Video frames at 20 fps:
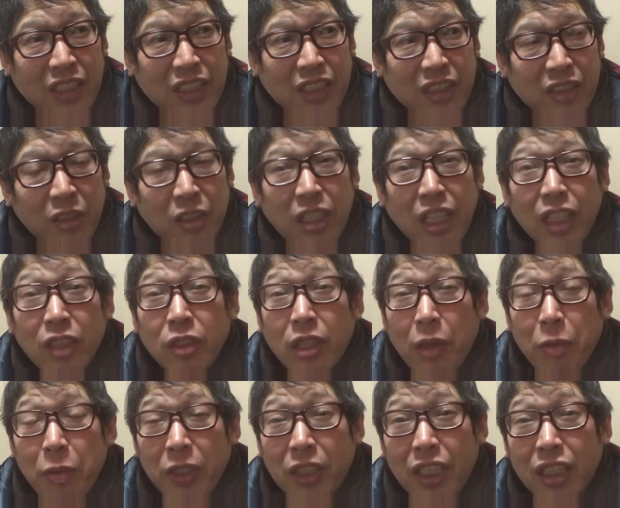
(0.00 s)
それやんのや
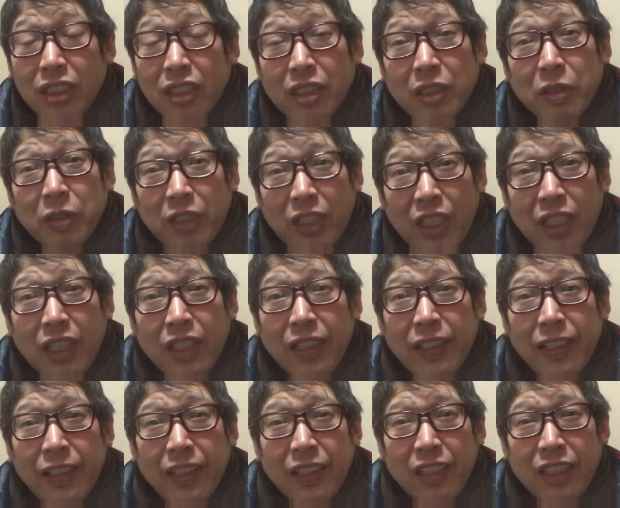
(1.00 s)
めたんですよね。
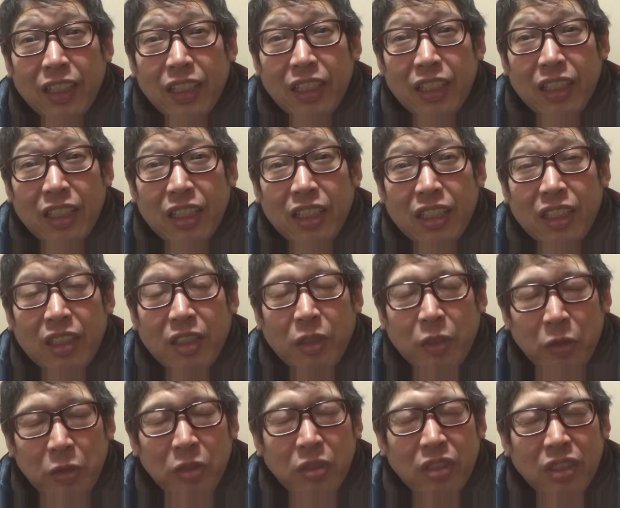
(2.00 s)

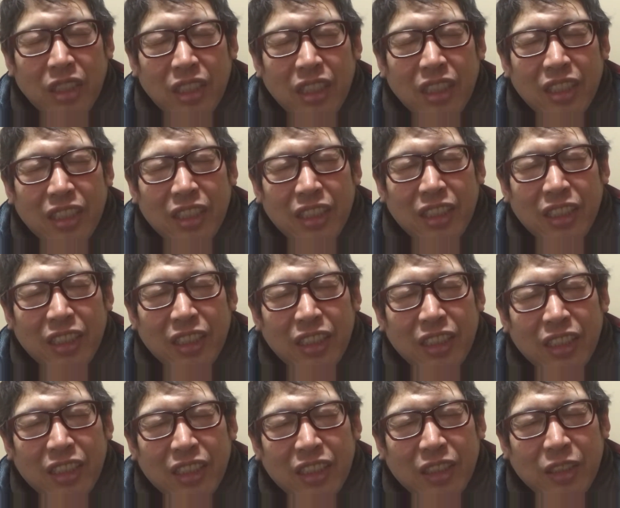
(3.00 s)
ほ、
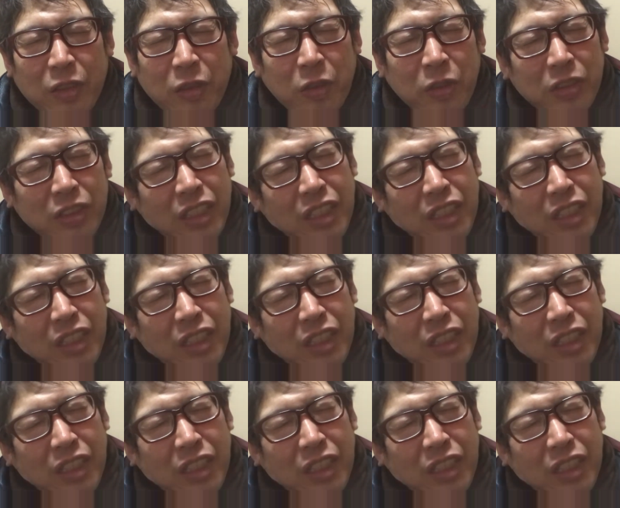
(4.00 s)
こなん